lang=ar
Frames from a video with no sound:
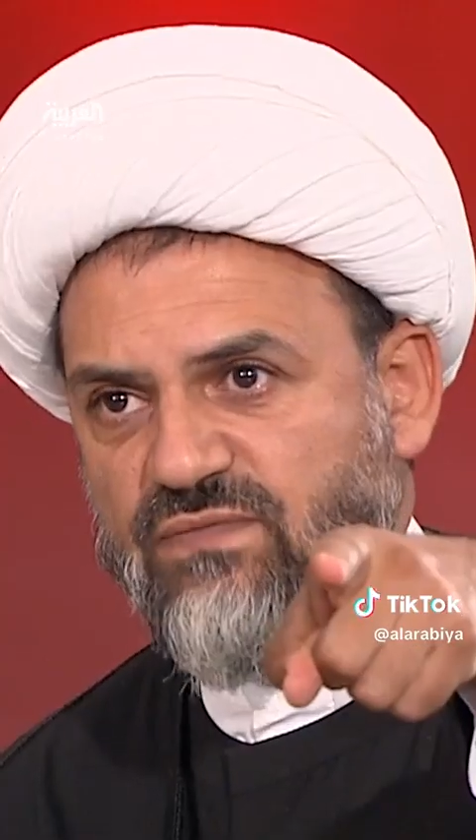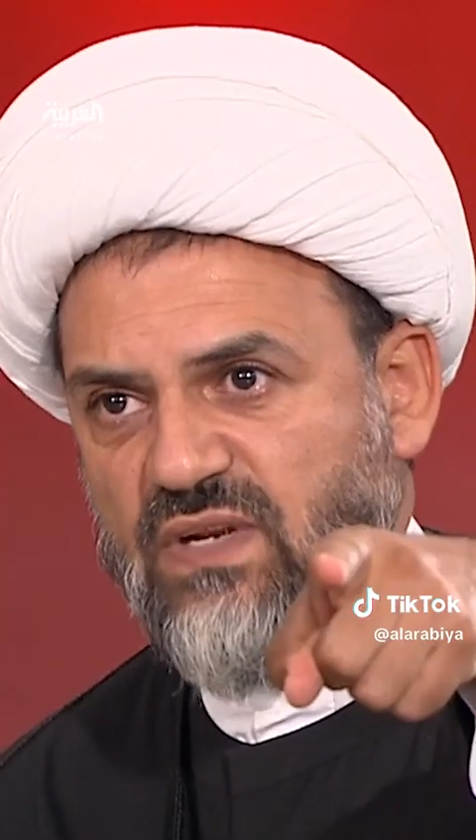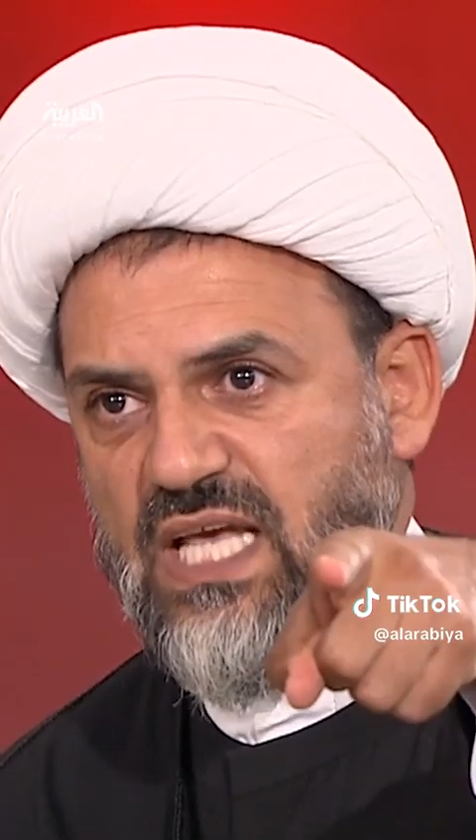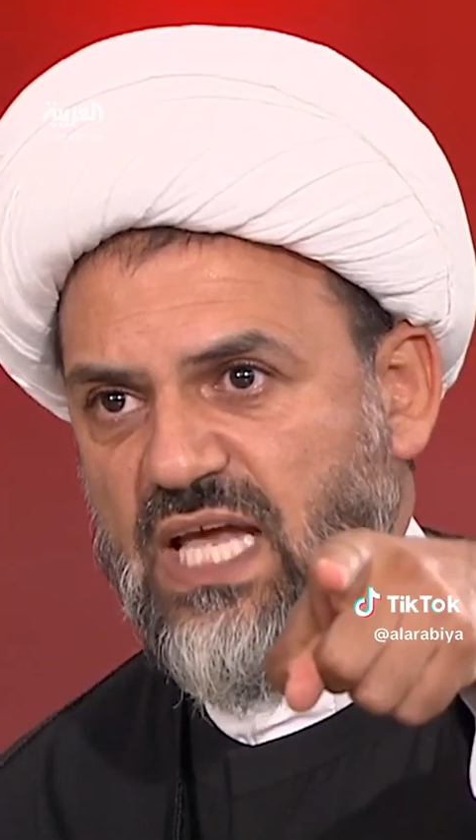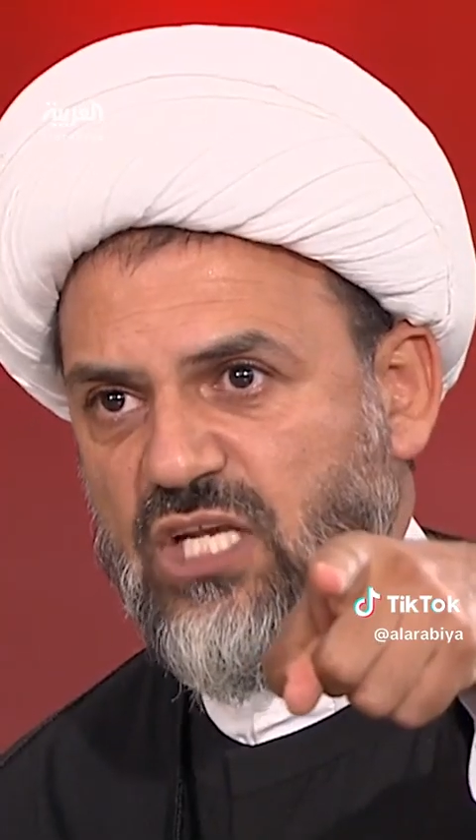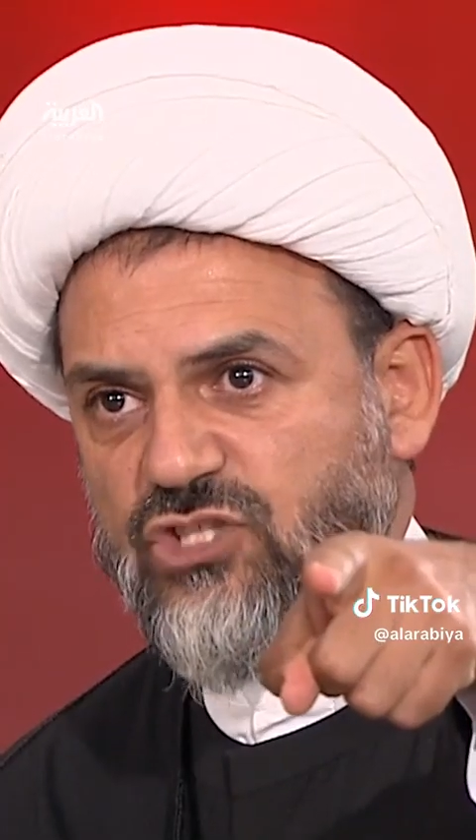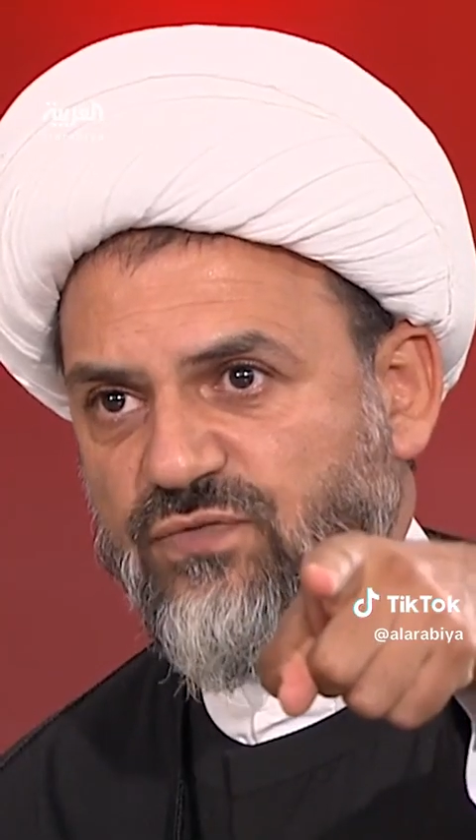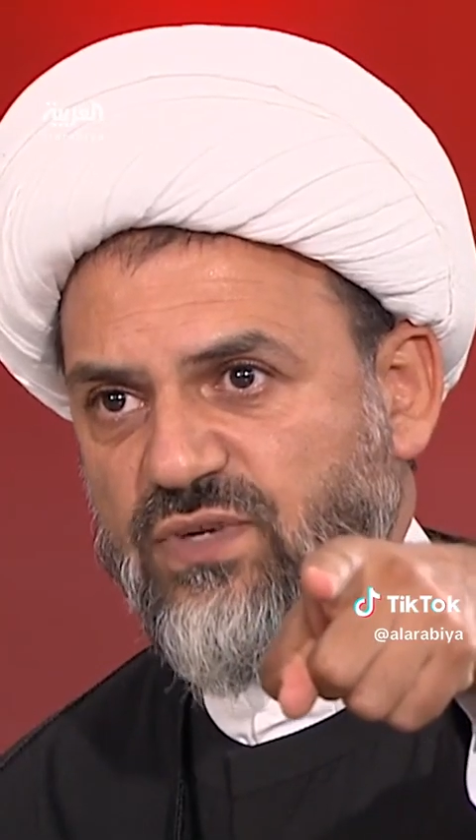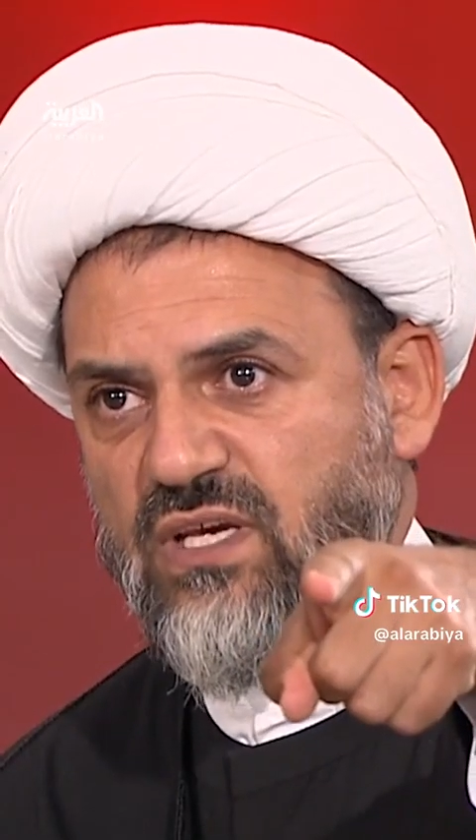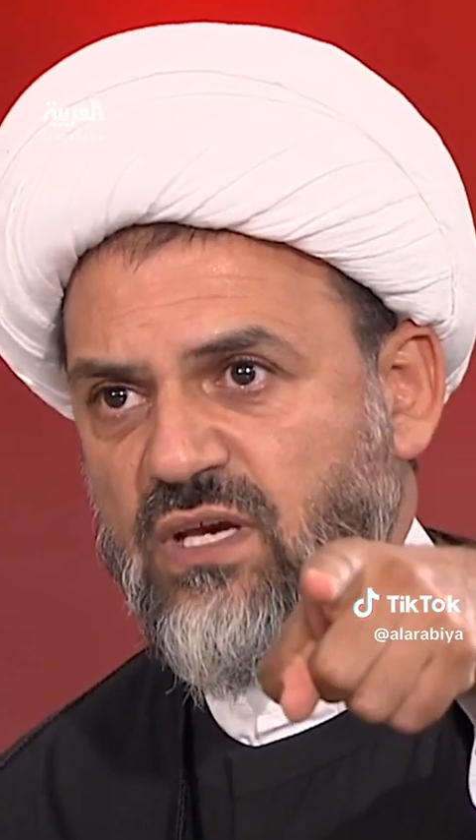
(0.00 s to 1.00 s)
اللي هلأ
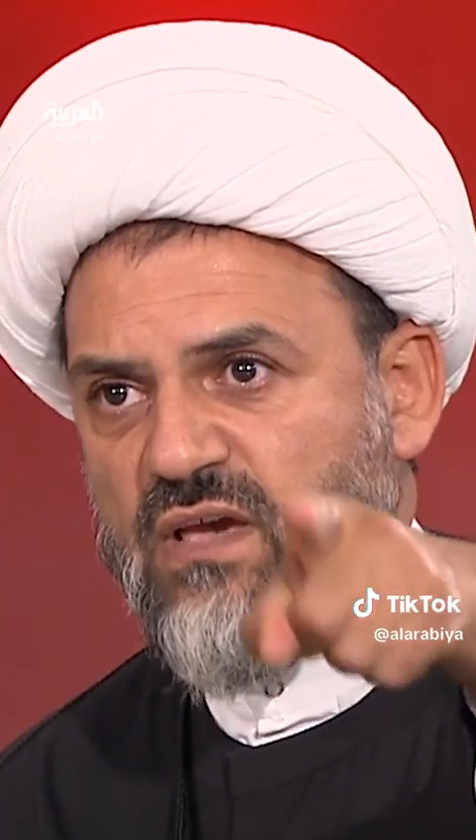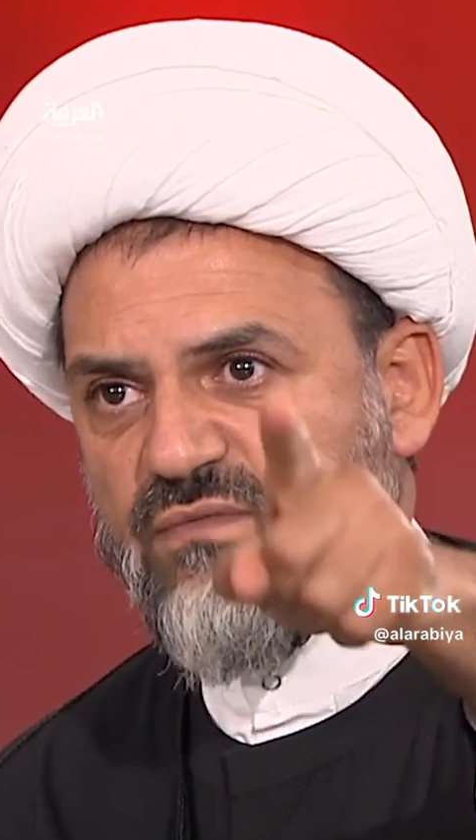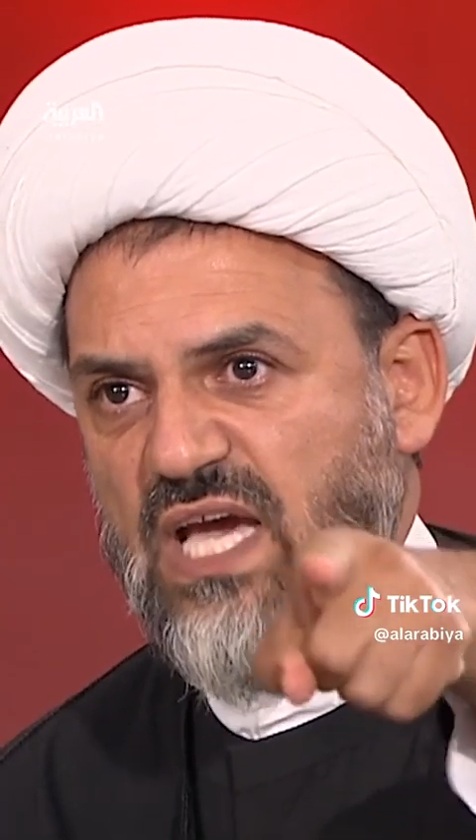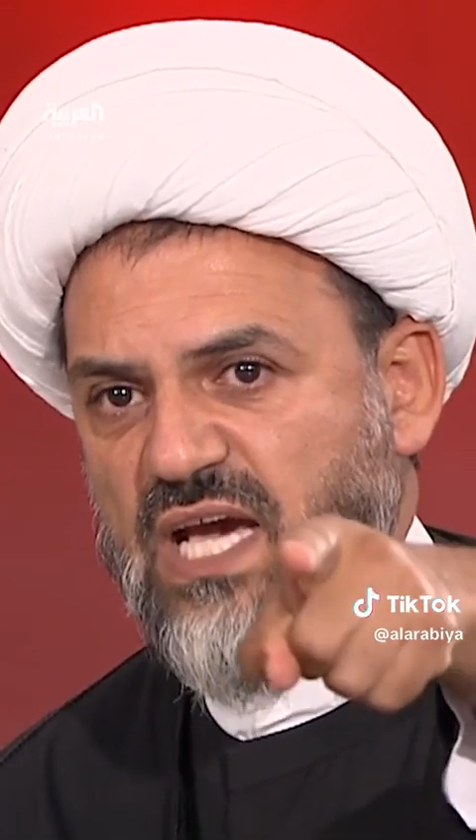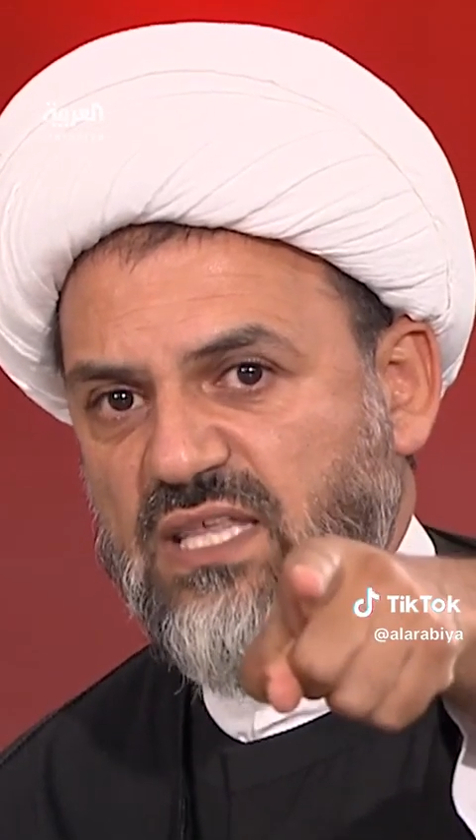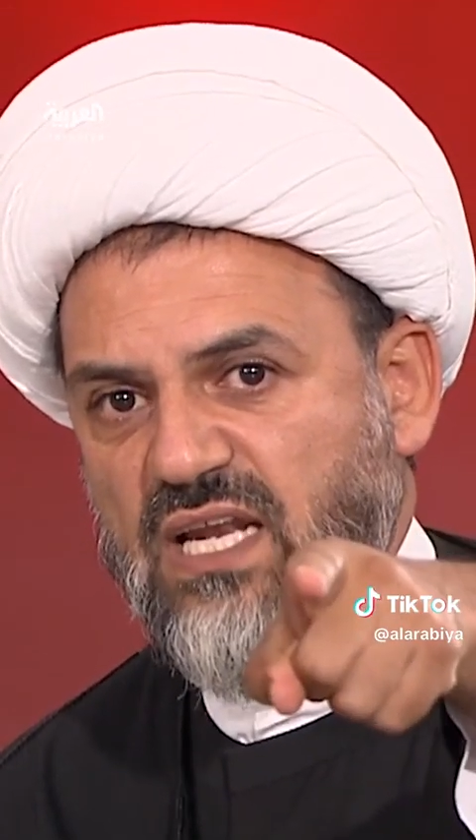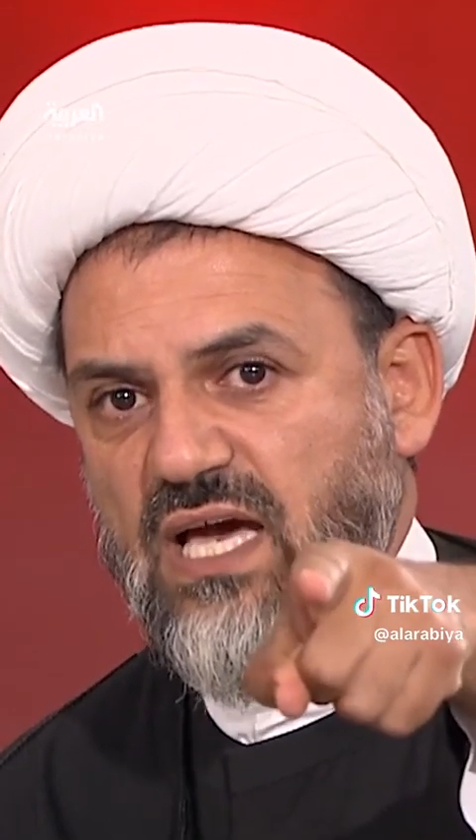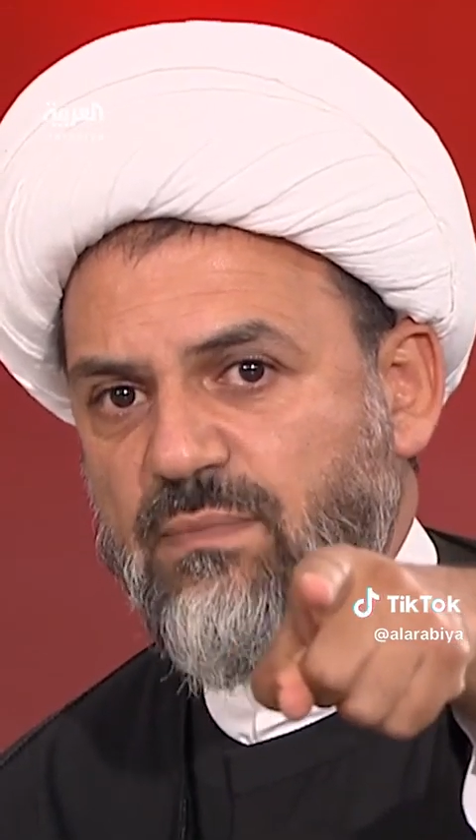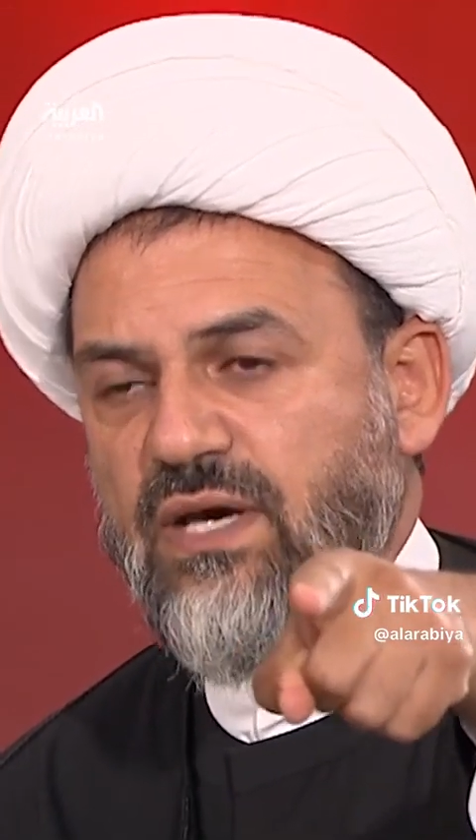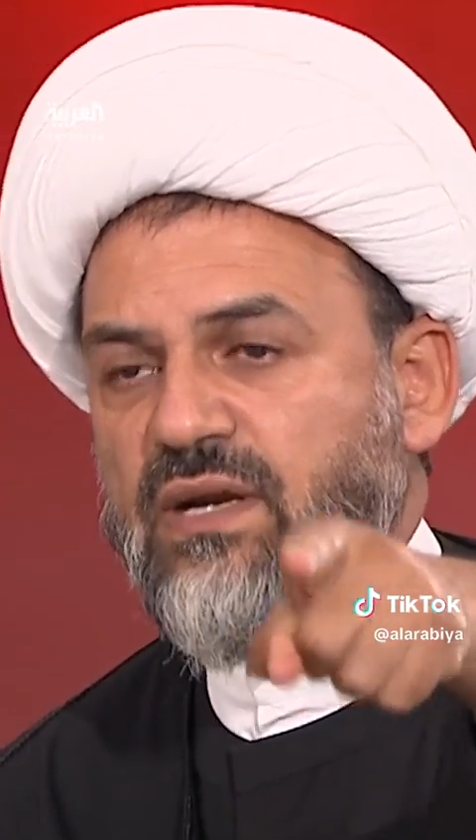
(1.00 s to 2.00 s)
شفناه في هذا
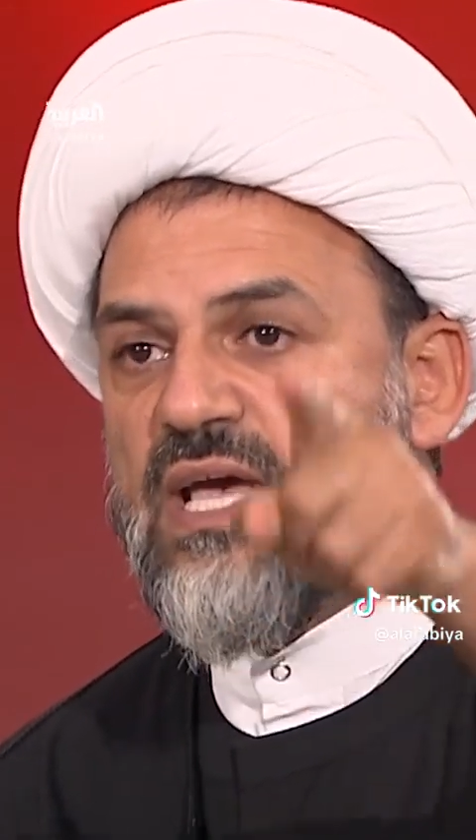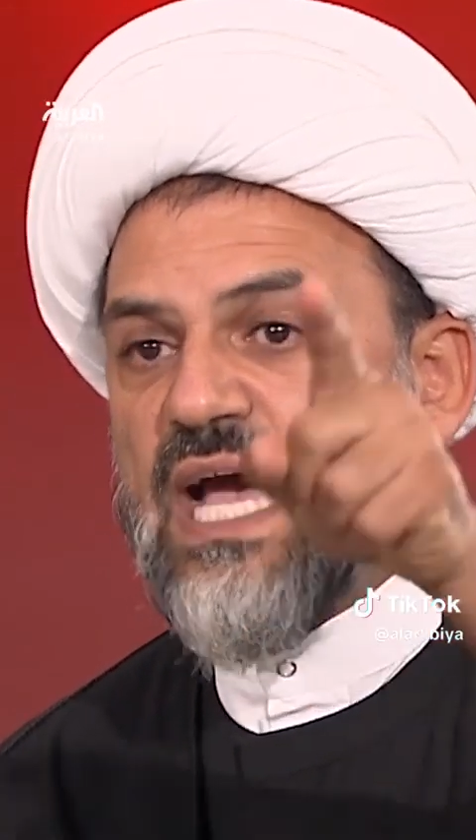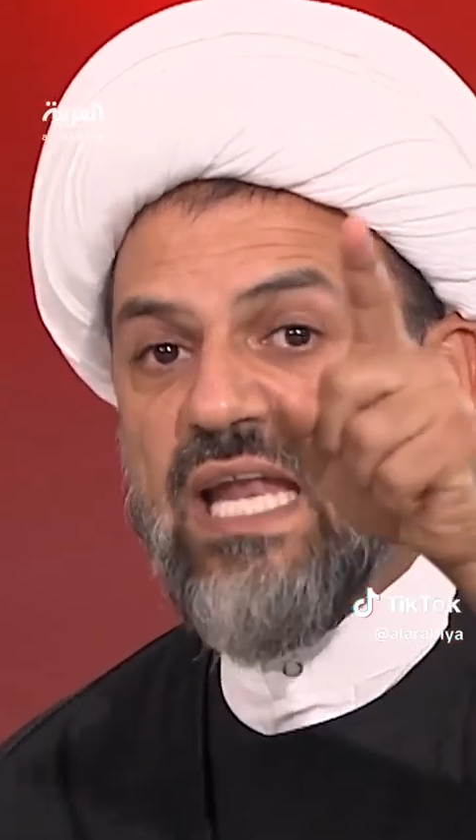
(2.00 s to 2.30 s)
الخبر